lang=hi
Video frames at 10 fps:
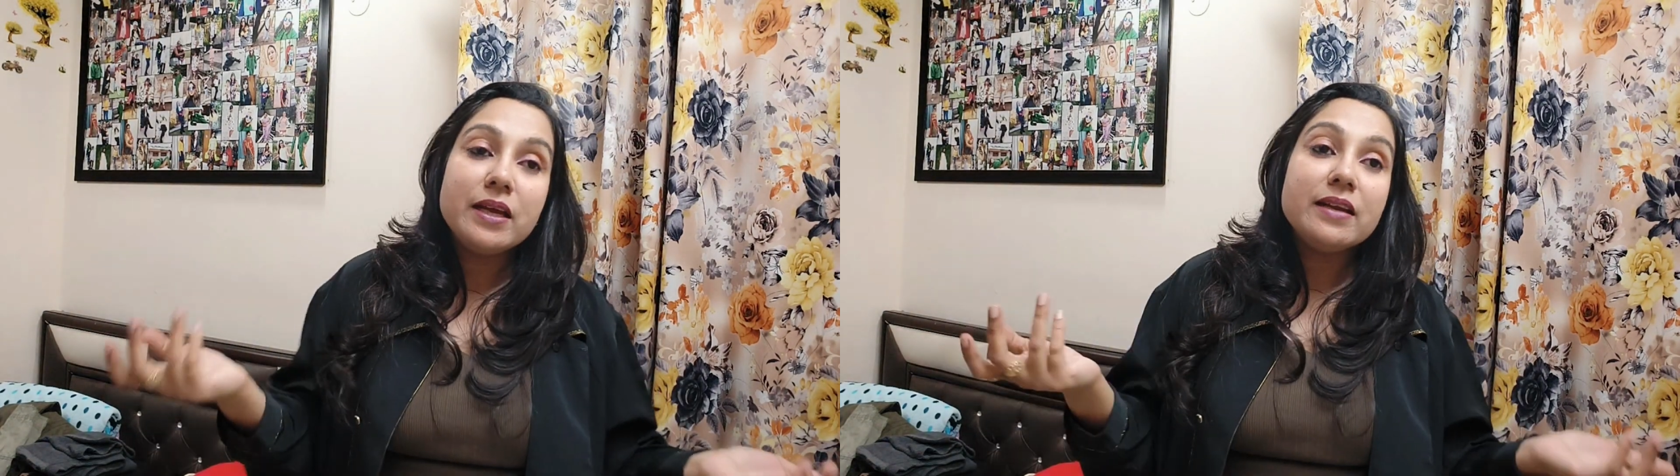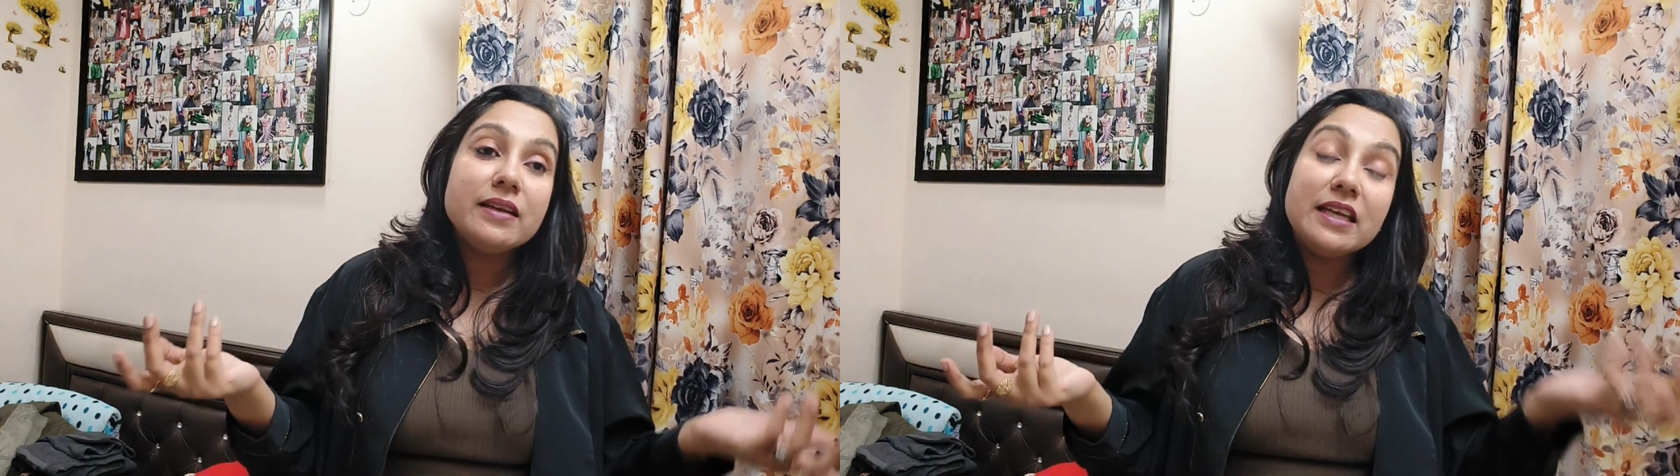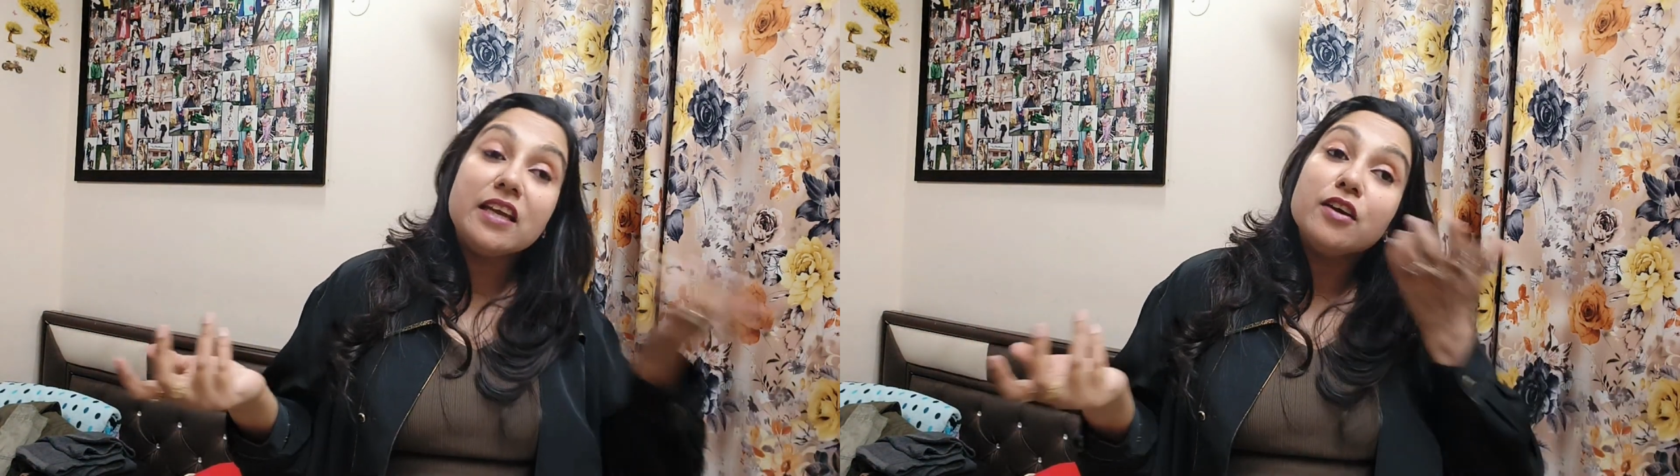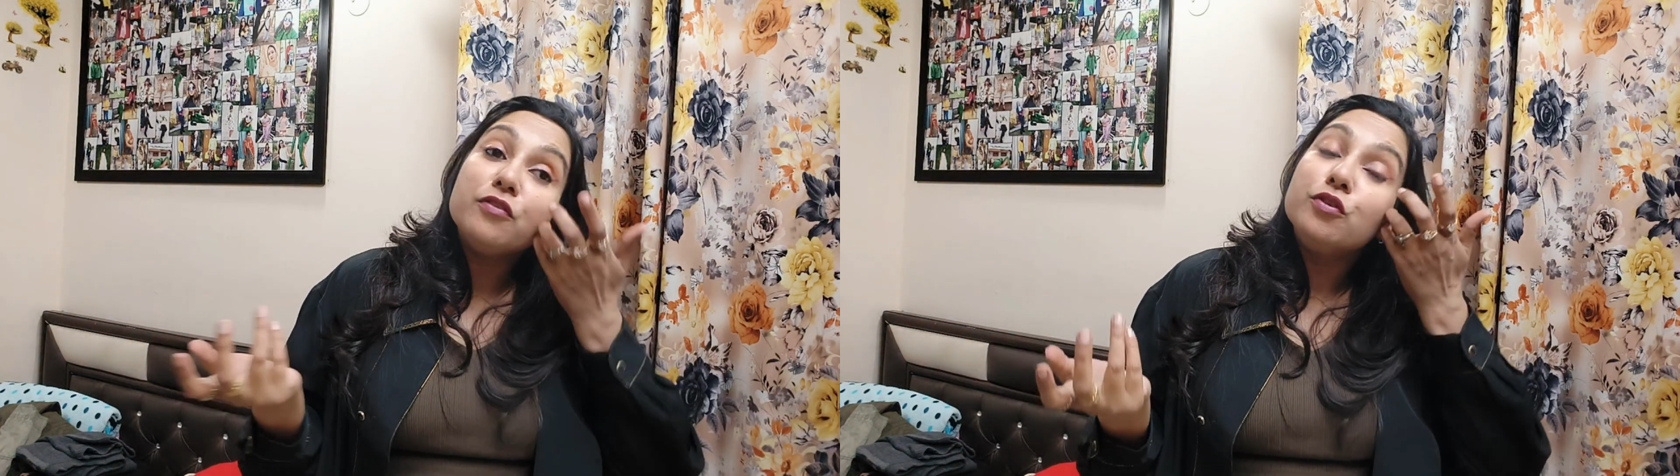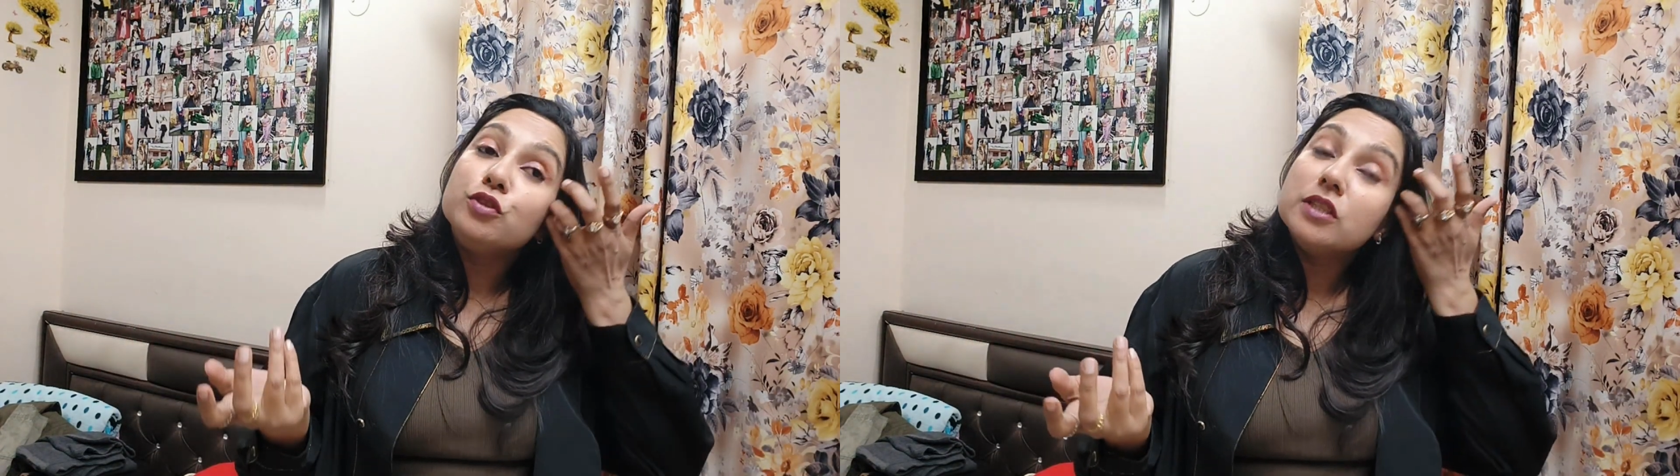नियर
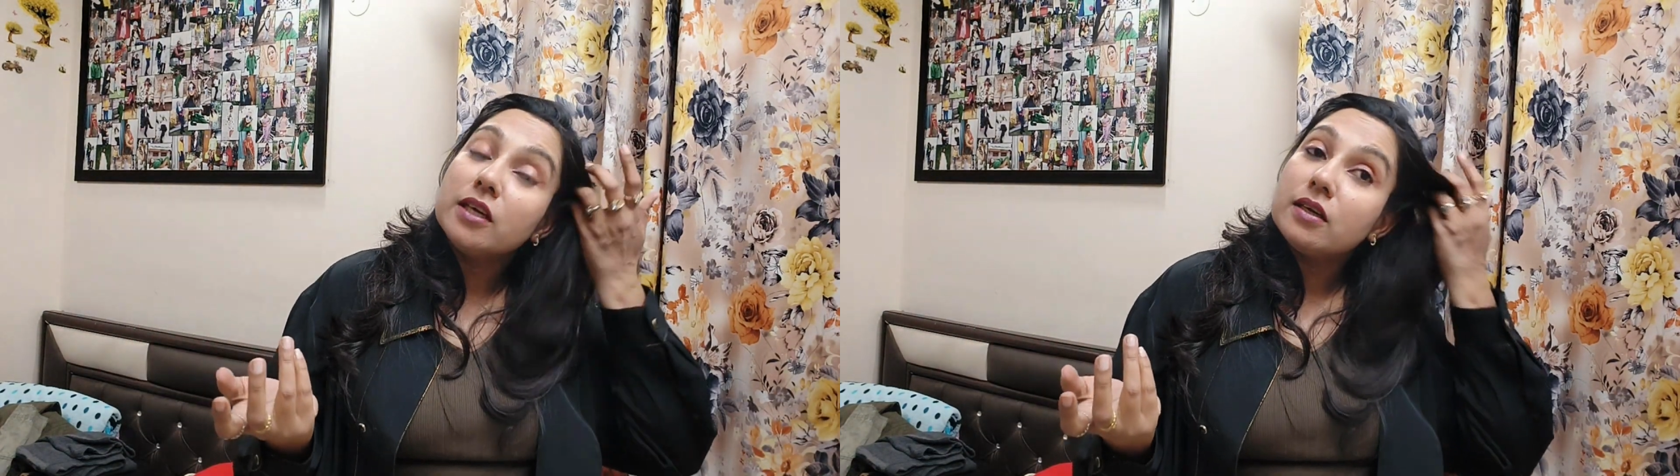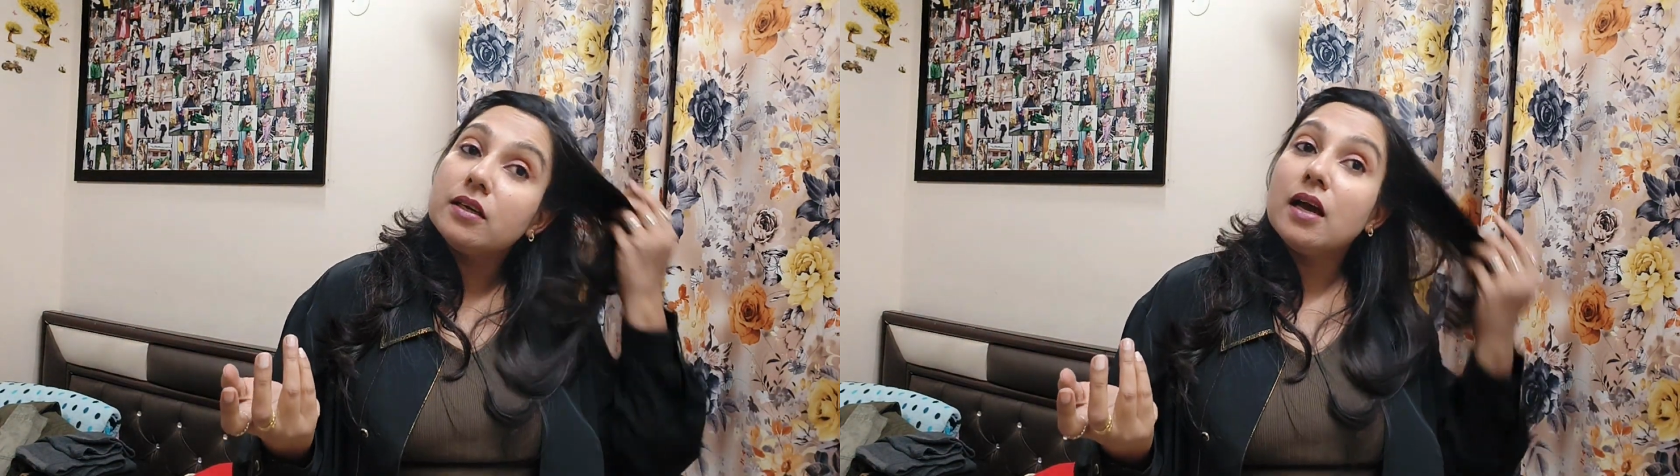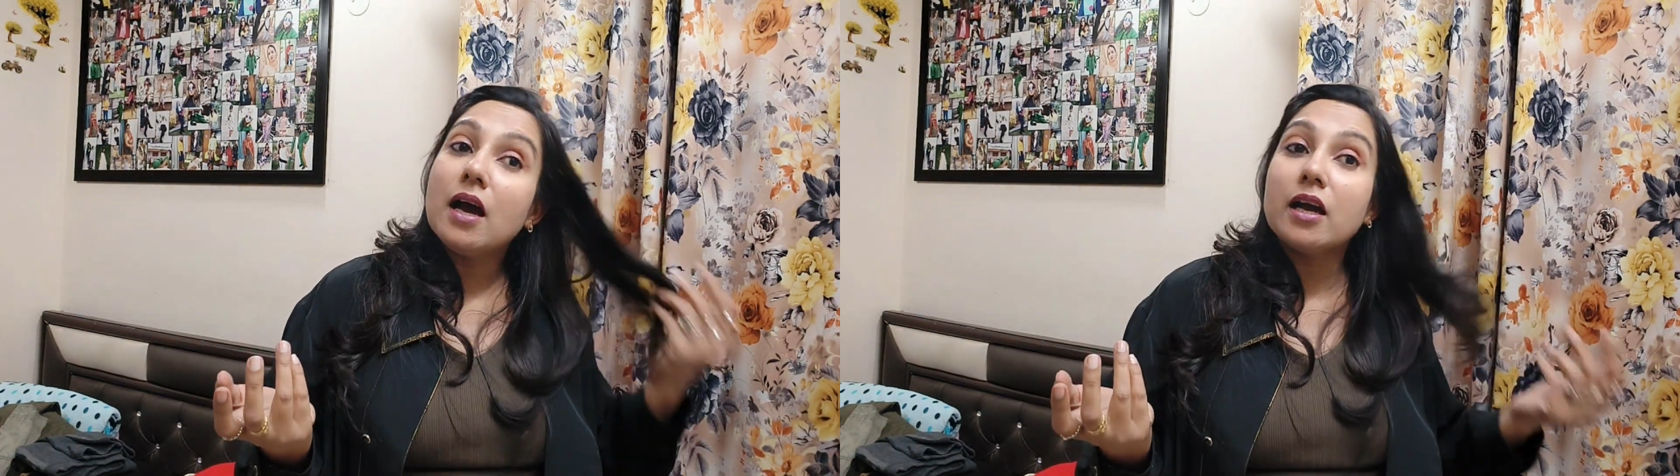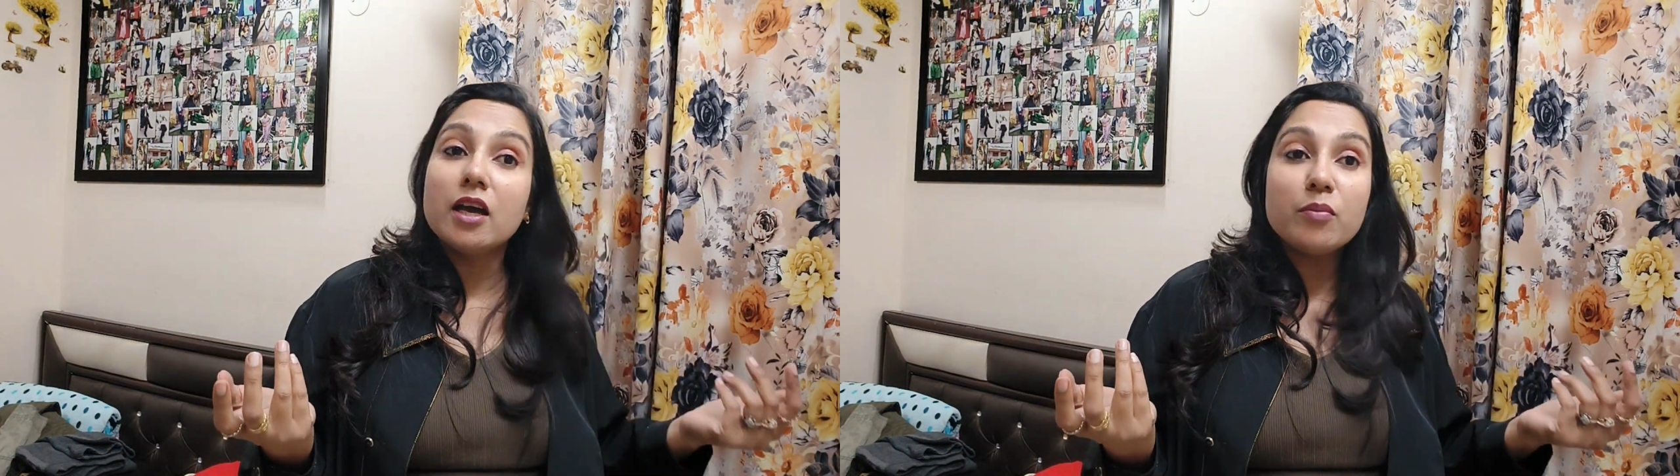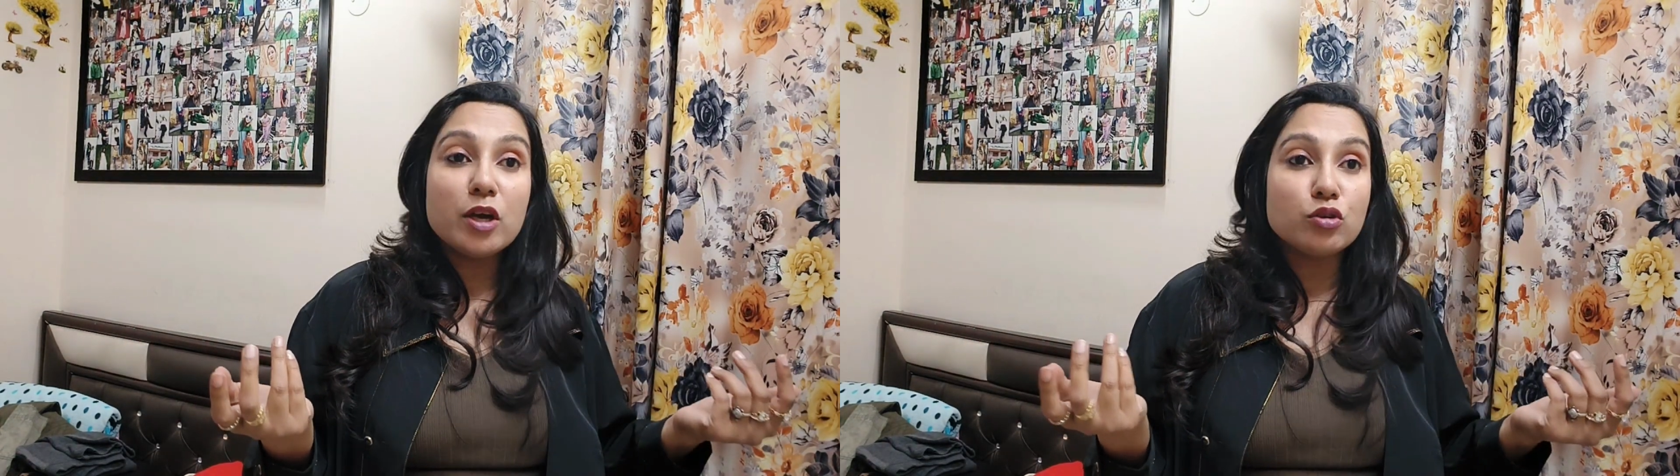फ्यूचर
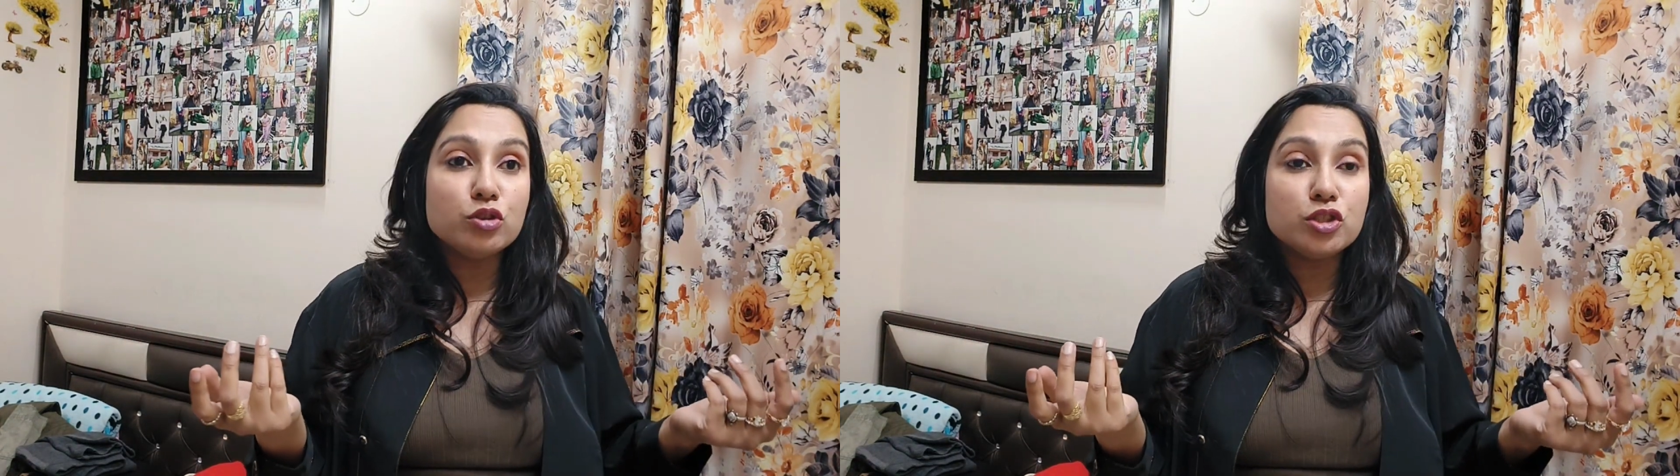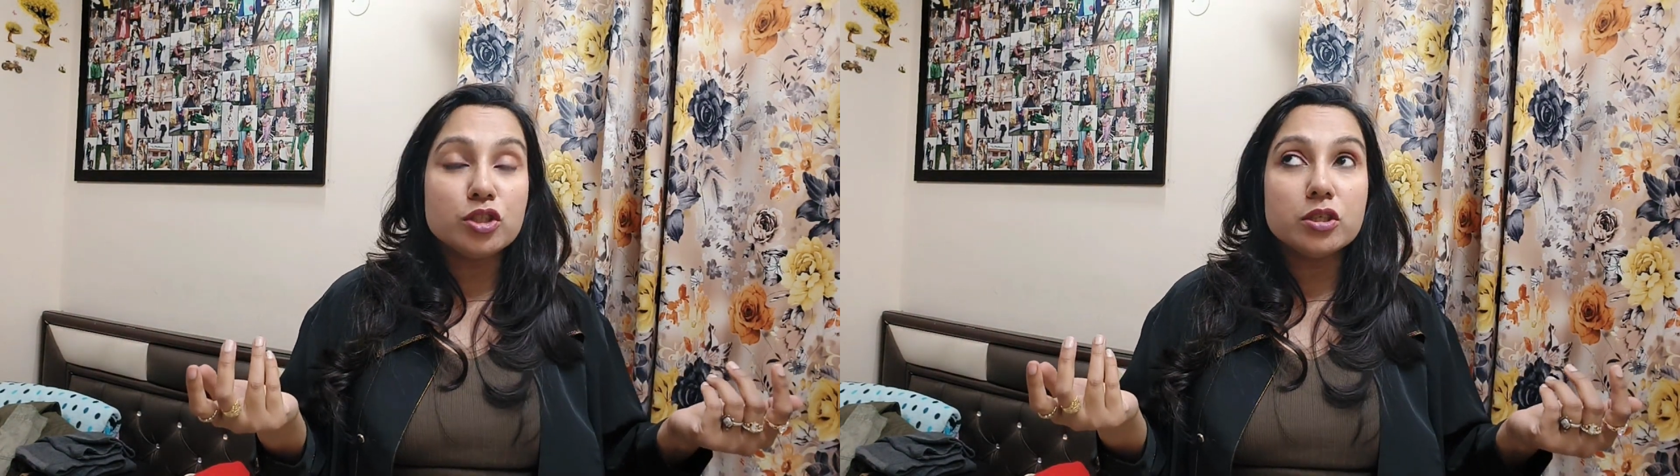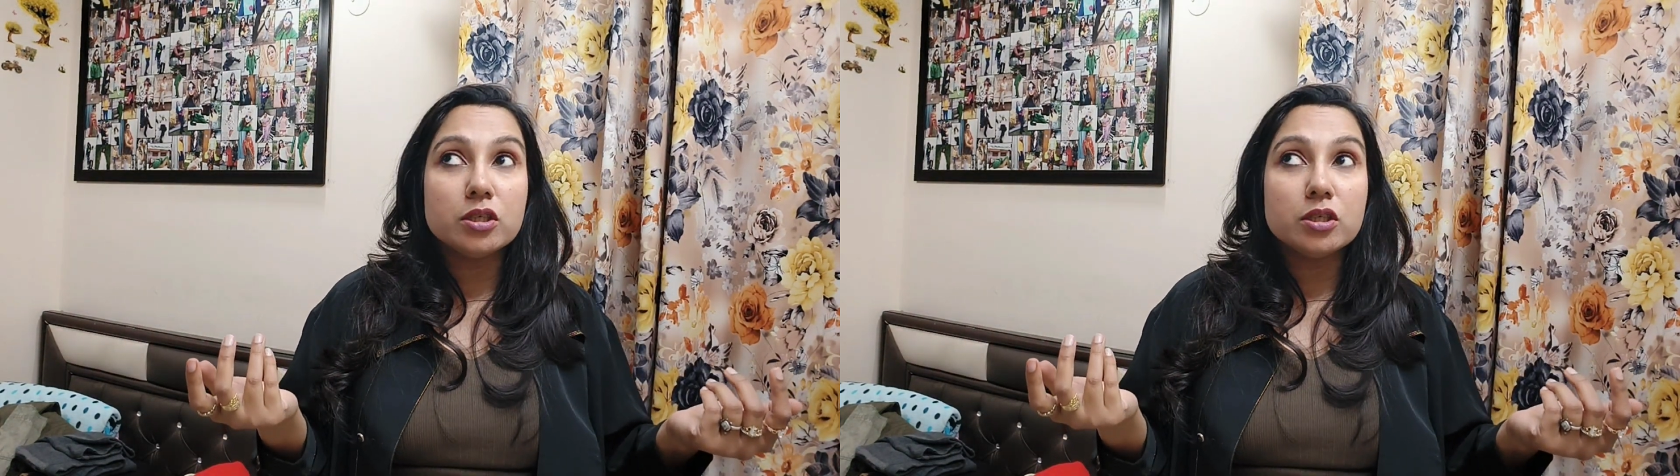अगर मैं कुछ